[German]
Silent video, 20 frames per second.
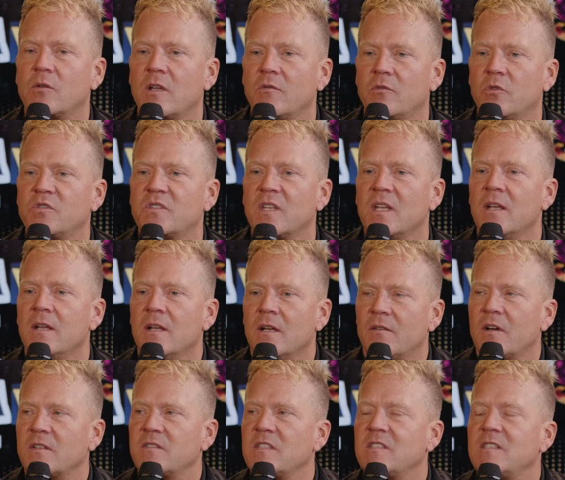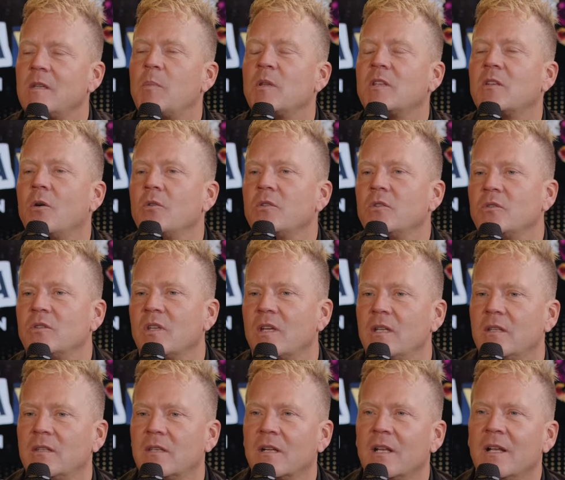gewusst, was ist die Bedeutung
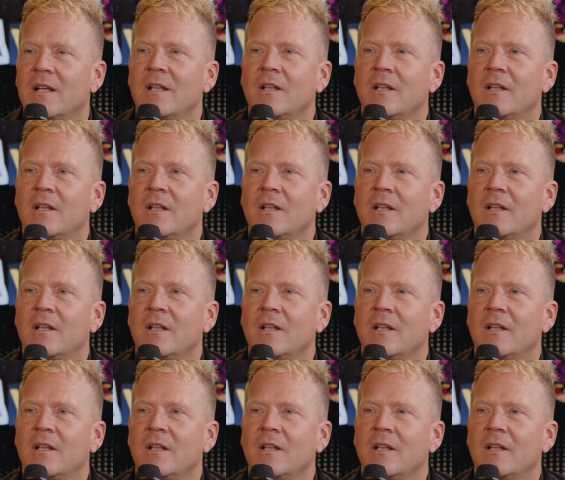dahinter.